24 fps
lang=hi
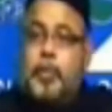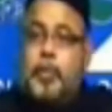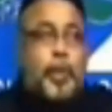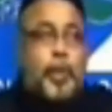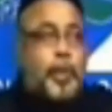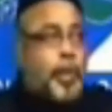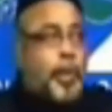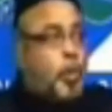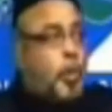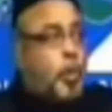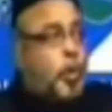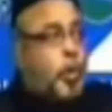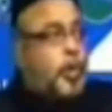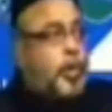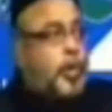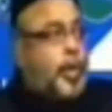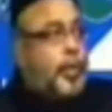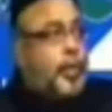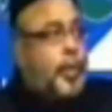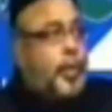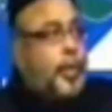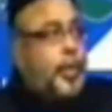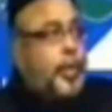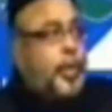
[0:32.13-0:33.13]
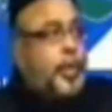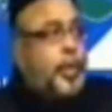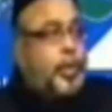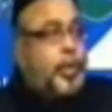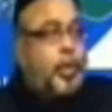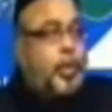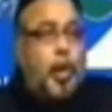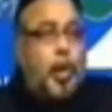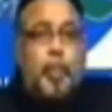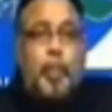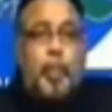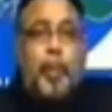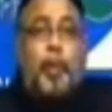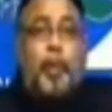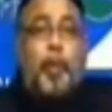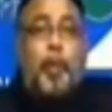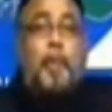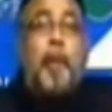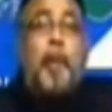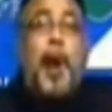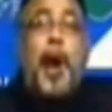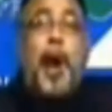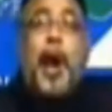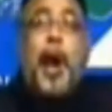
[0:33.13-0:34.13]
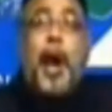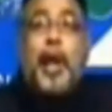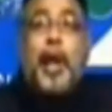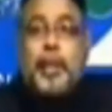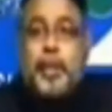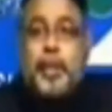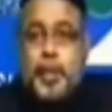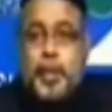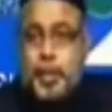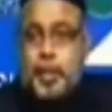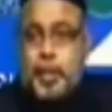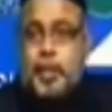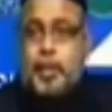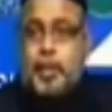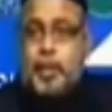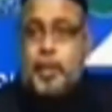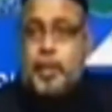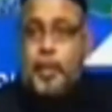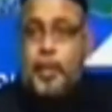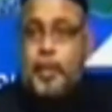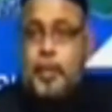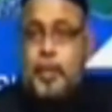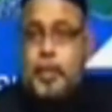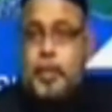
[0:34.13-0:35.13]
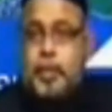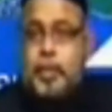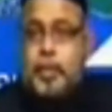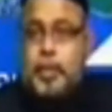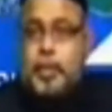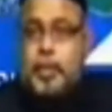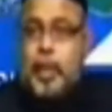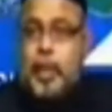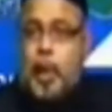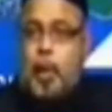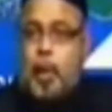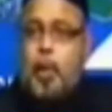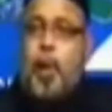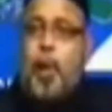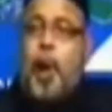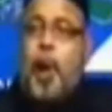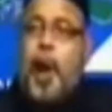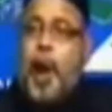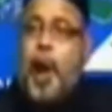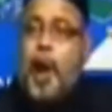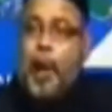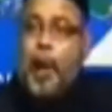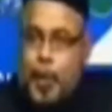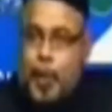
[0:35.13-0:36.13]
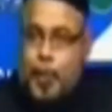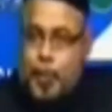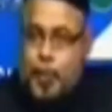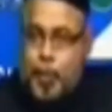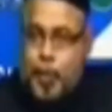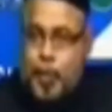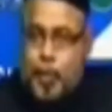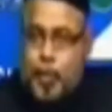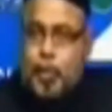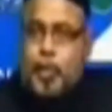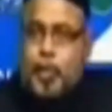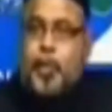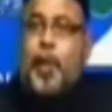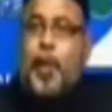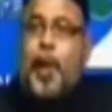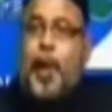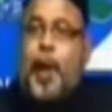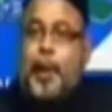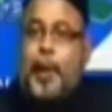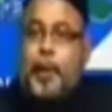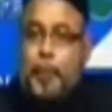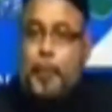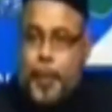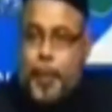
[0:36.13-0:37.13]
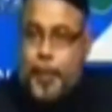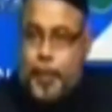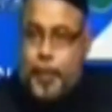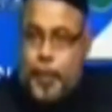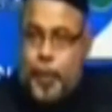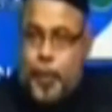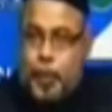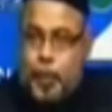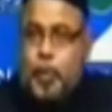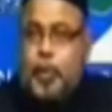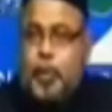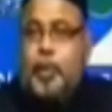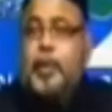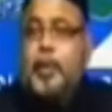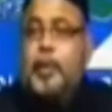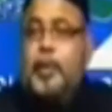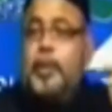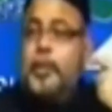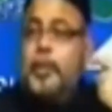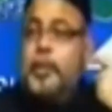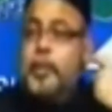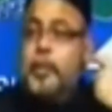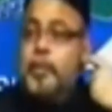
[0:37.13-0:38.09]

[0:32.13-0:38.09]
जैसे उड़ती हुई चिड़ियों पे वो बाज या औकात या वो जो शिकारी परिंदे होते हैं